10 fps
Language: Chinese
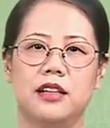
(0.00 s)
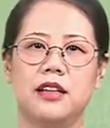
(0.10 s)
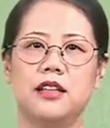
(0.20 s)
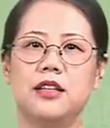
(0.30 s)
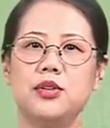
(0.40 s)

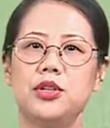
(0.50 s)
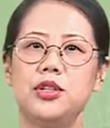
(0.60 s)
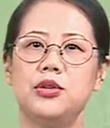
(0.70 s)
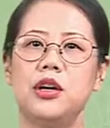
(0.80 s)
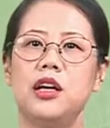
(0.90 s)
也就是
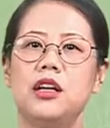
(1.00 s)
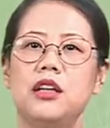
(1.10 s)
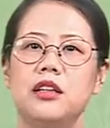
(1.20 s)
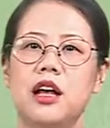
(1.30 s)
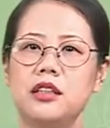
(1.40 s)
说，
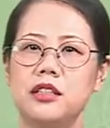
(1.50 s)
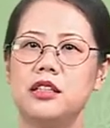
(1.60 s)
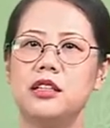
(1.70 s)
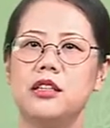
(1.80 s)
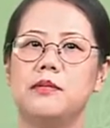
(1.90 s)
当时的
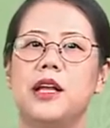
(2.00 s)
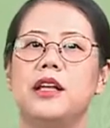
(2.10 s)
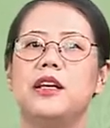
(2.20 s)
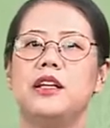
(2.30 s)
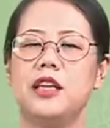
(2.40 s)
日本
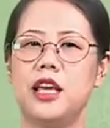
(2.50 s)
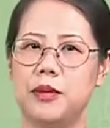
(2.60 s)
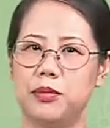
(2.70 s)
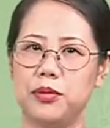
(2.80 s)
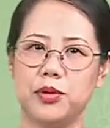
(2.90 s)
也
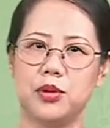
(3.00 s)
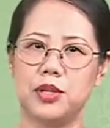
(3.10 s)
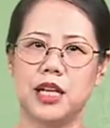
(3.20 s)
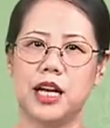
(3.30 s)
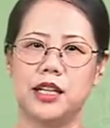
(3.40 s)
不存
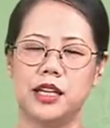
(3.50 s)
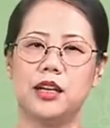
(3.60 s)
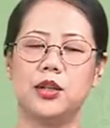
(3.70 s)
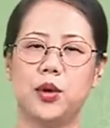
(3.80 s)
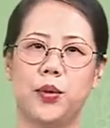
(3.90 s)
在着一个
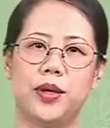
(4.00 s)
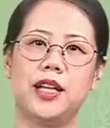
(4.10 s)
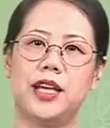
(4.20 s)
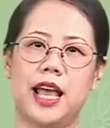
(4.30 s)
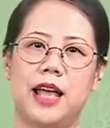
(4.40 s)
统一的
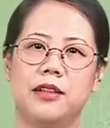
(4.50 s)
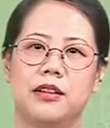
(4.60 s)
言，